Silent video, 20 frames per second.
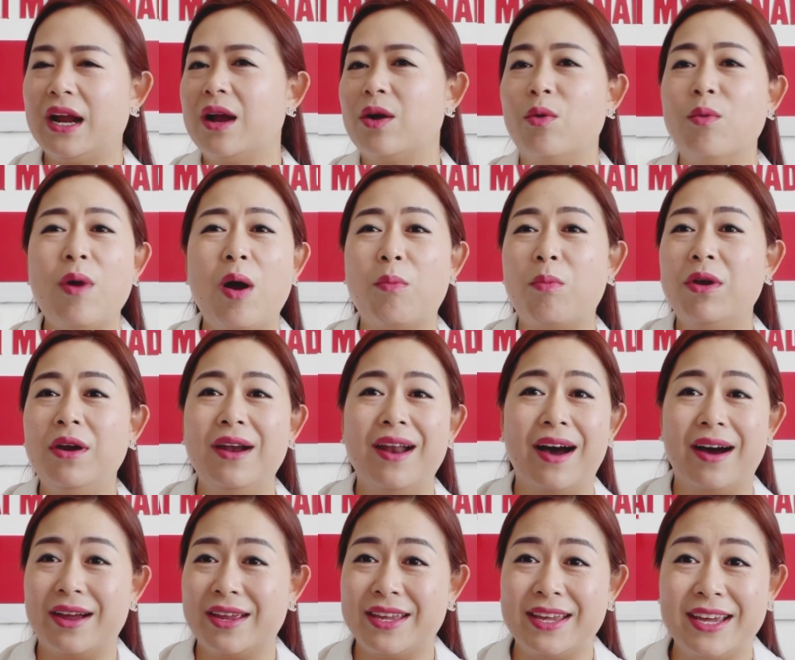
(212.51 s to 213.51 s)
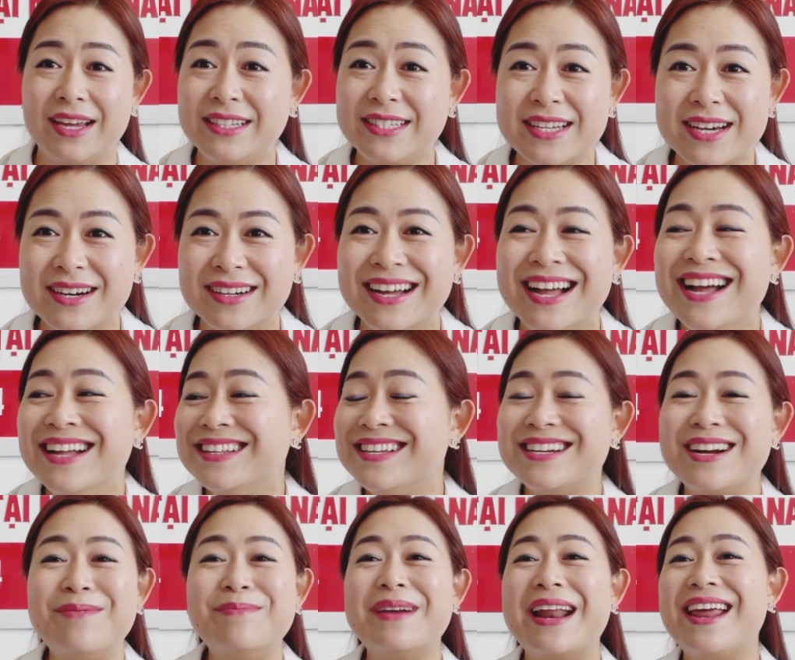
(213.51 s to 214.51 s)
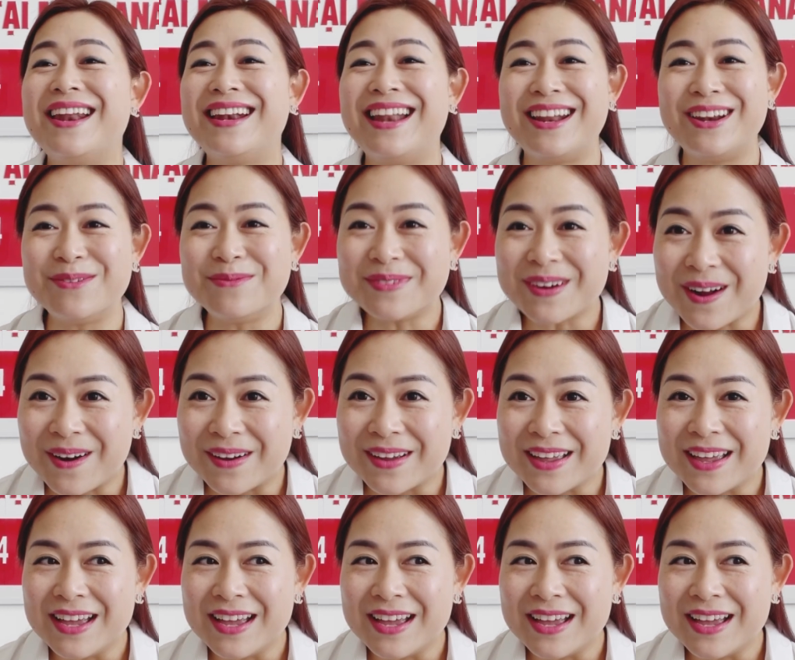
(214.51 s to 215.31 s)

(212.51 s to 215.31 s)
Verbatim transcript: cũng không có lời gì hết trơn thì không nên là đúng rồi